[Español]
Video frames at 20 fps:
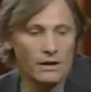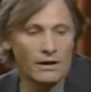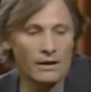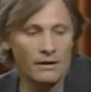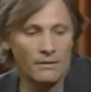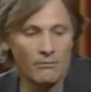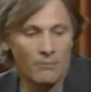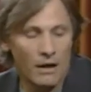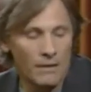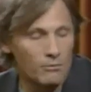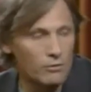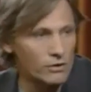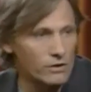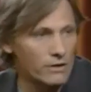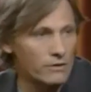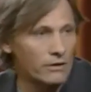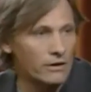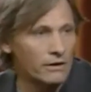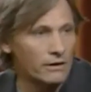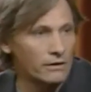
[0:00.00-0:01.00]
es más
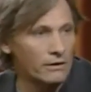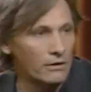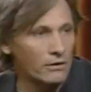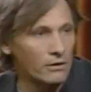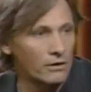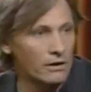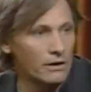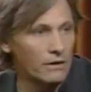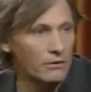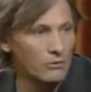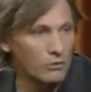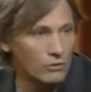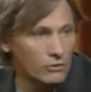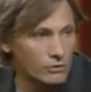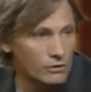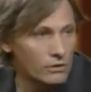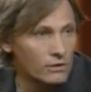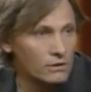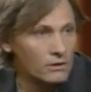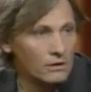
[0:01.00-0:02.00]
posible que te lo creas
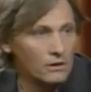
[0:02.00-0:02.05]
vos.